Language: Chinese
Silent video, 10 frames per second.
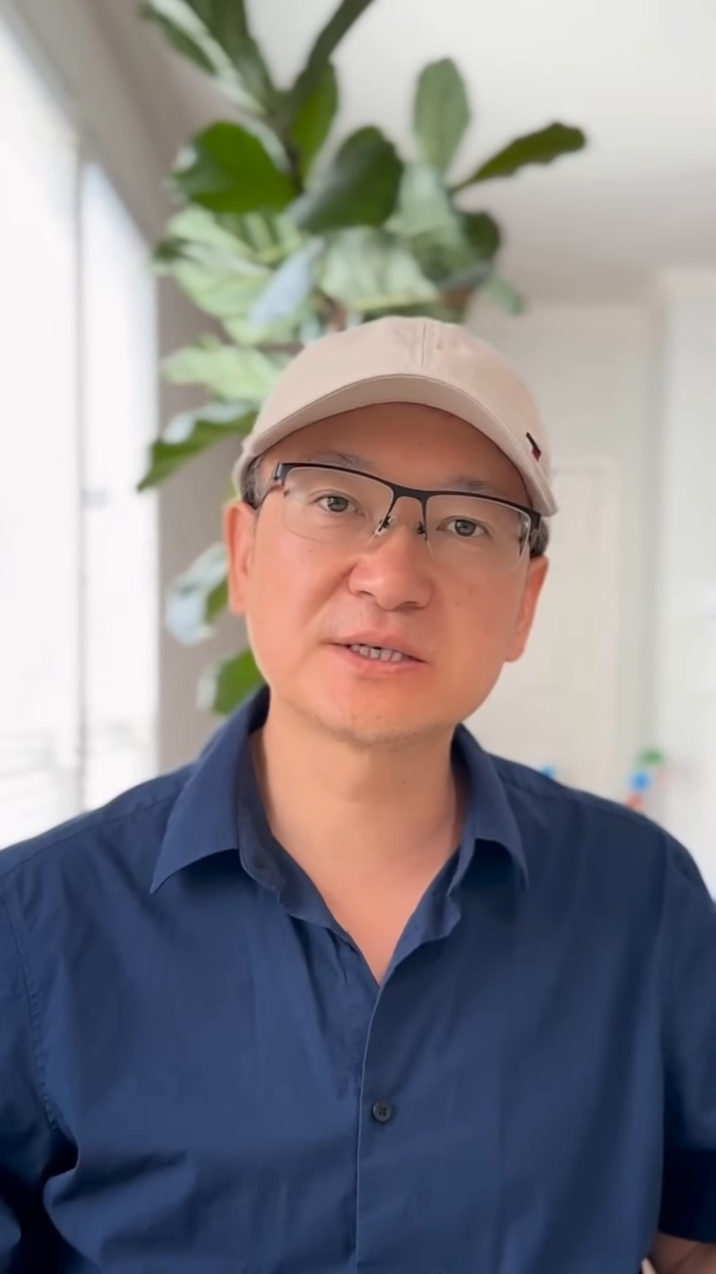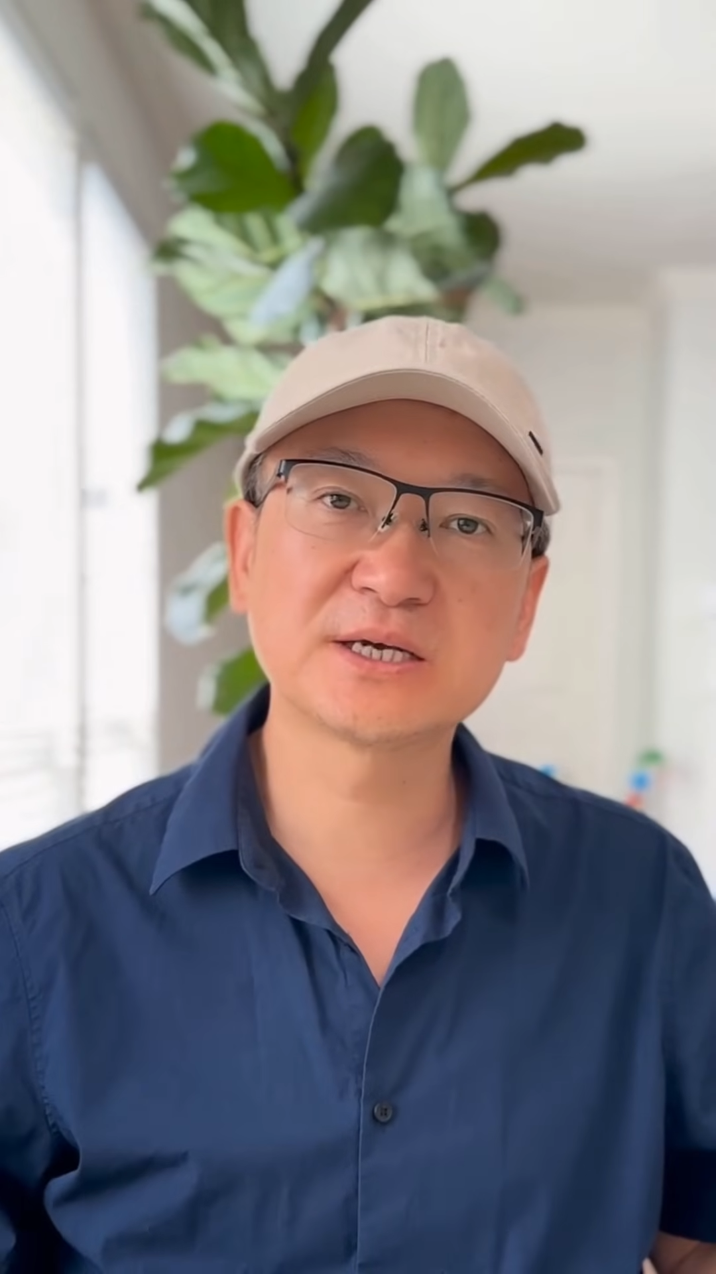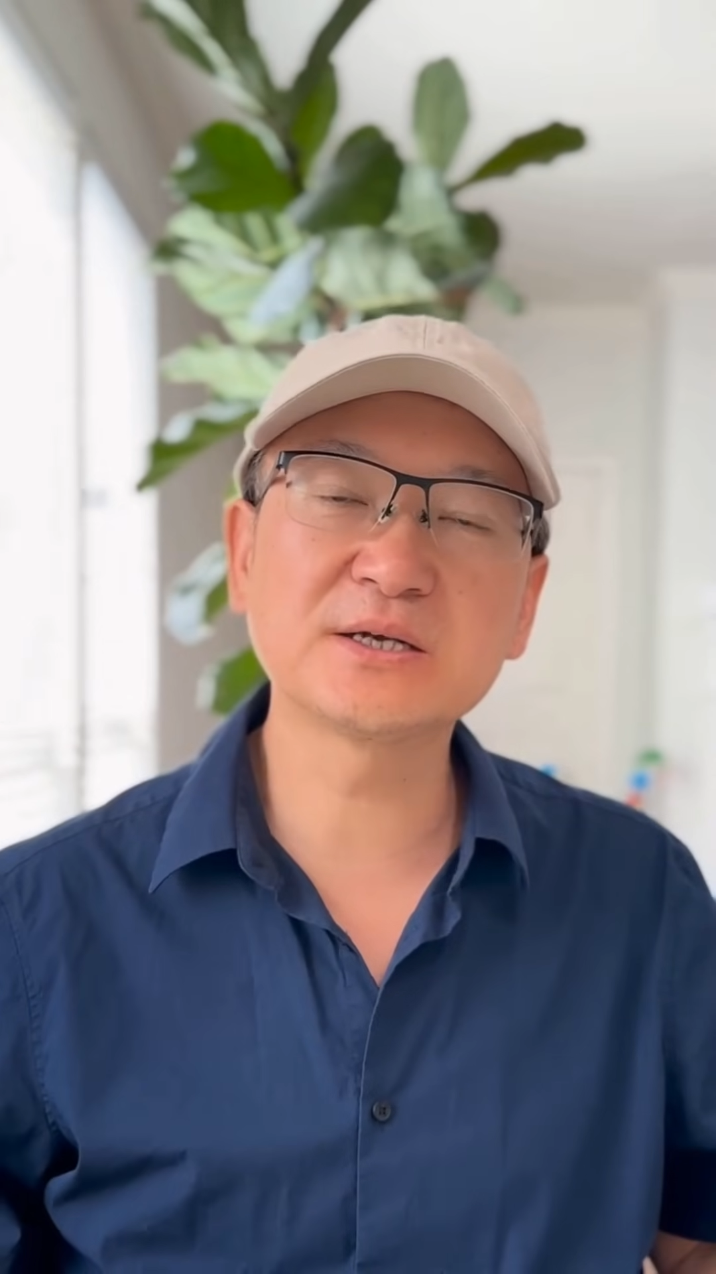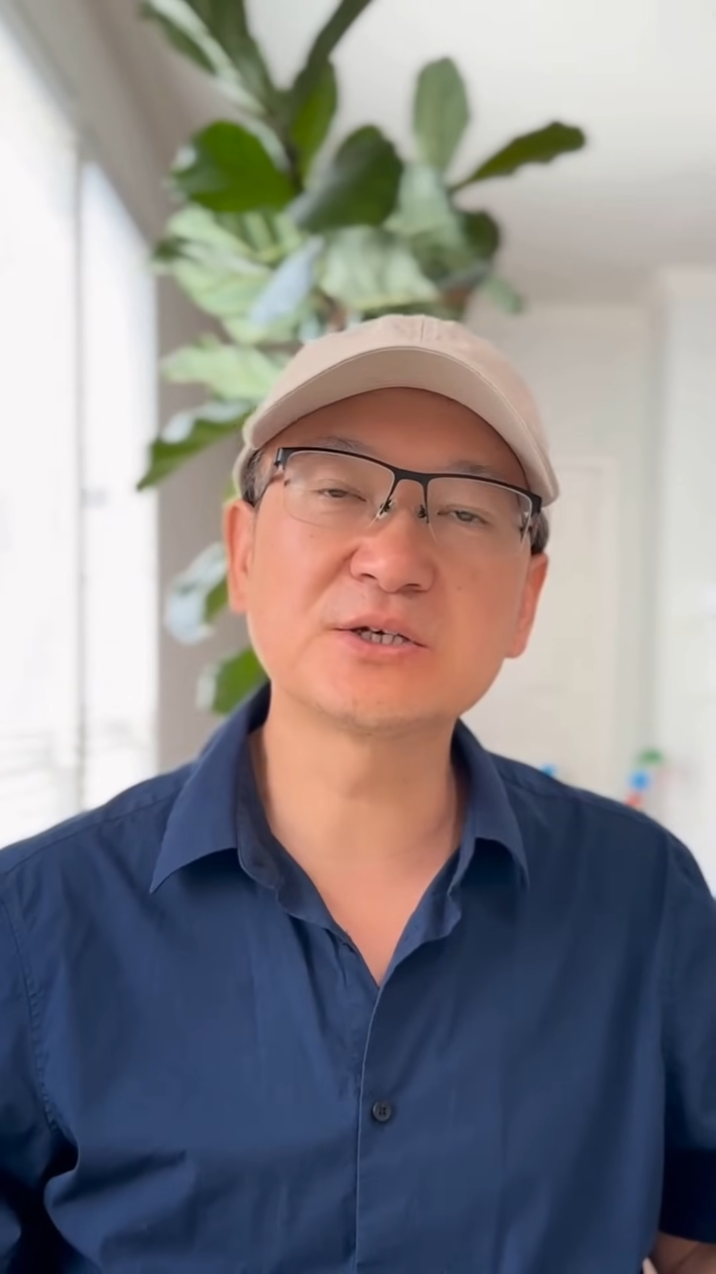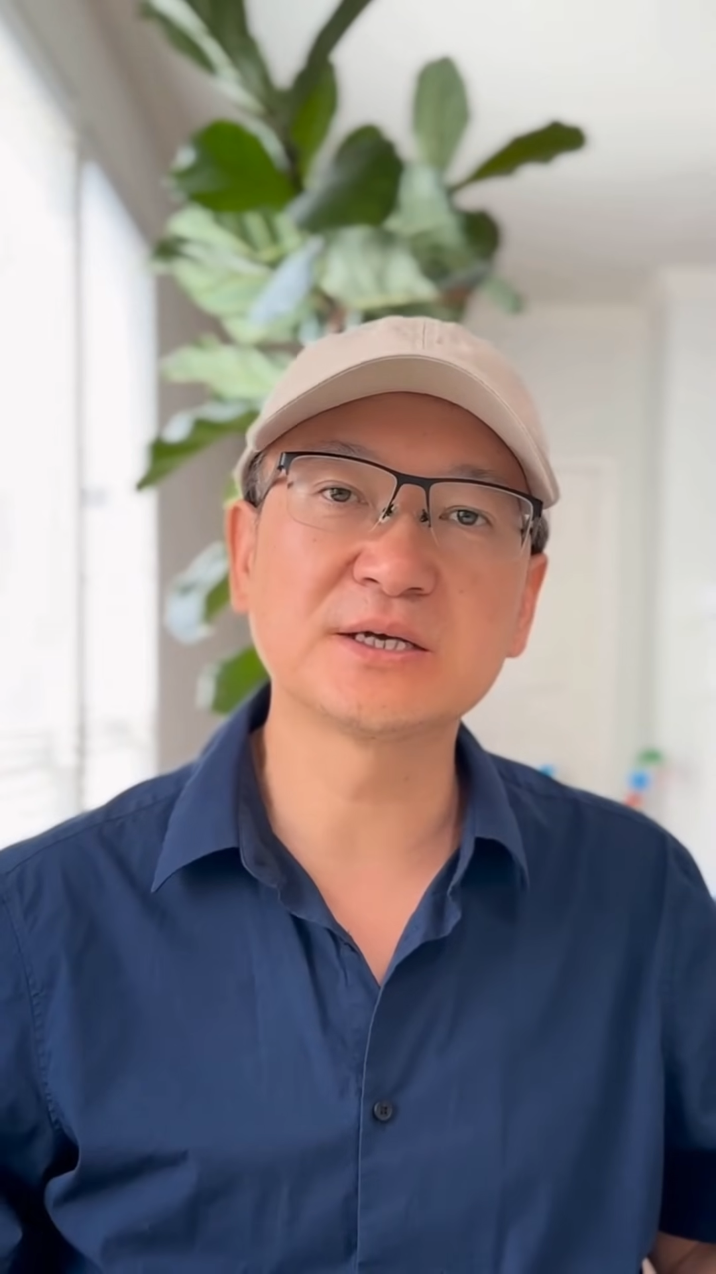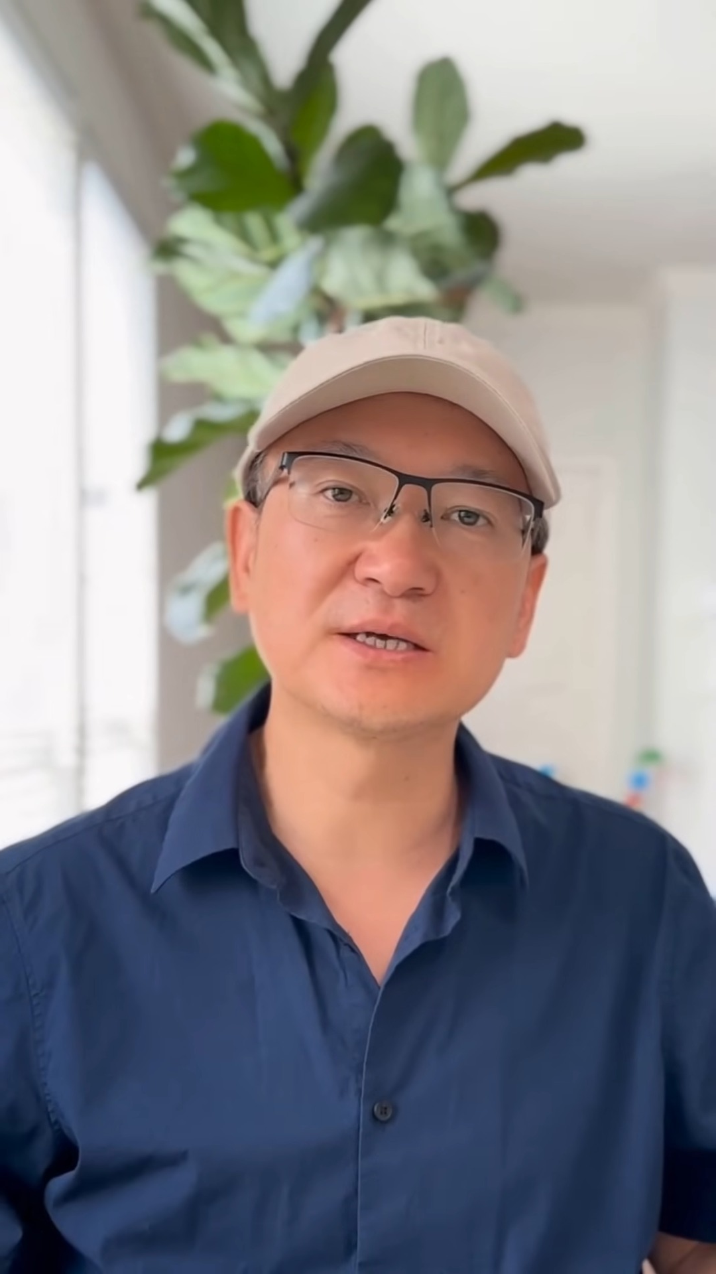DHA